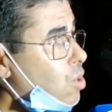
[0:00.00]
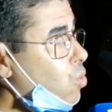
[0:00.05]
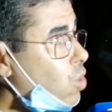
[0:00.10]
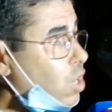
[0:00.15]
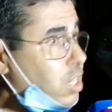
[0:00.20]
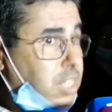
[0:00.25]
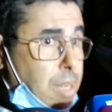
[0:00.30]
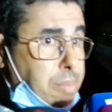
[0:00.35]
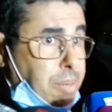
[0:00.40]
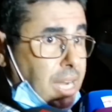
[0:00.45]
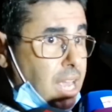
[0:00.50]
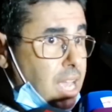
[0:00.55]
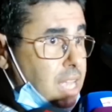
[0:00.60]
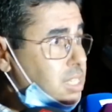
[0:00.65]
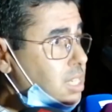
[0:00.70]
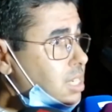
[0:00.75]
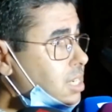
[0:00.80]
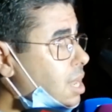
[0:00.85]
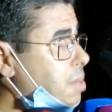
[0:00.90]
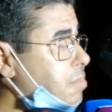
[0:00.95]
واعتبر
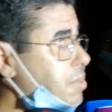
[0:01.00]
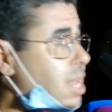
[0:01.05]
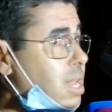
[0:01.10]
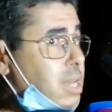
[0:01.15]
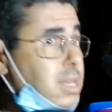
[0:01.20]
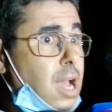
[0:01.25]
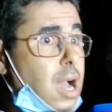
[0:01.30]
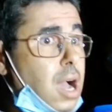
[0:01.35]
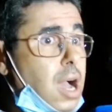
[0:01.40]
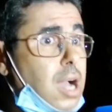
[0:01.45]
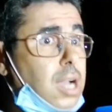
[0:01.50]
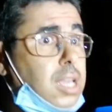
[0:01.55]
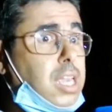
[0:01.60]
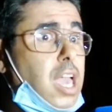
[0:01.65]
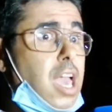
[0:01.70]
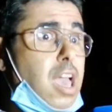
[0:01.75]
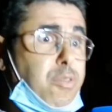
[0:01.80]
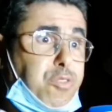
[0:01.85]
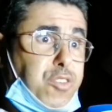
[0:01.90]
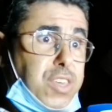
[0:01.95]
الادله بانها
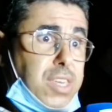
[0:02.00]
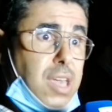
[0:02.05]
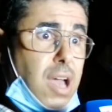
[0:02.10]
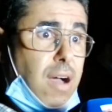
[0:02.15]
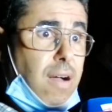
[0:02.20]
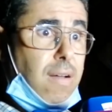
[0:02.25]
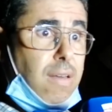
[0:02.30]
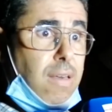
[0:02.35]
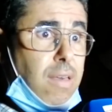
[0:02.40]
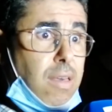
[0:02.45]
كافيه